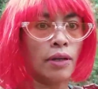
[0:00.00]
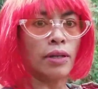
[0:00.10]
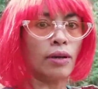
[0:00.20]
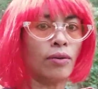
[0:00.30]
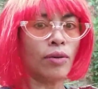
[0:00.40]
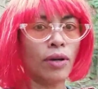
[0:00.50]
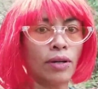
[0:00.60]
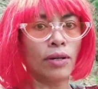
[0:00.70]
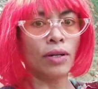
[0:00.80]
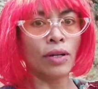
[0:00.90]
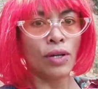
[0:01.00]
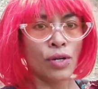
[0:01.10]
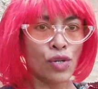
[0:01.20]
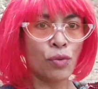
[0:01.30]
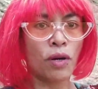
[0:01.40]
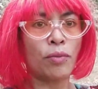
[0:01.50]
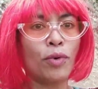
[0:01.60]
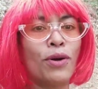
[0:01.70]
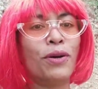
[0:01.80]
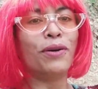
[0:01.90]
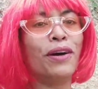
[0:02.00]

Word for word: ini ya Allah cuman mau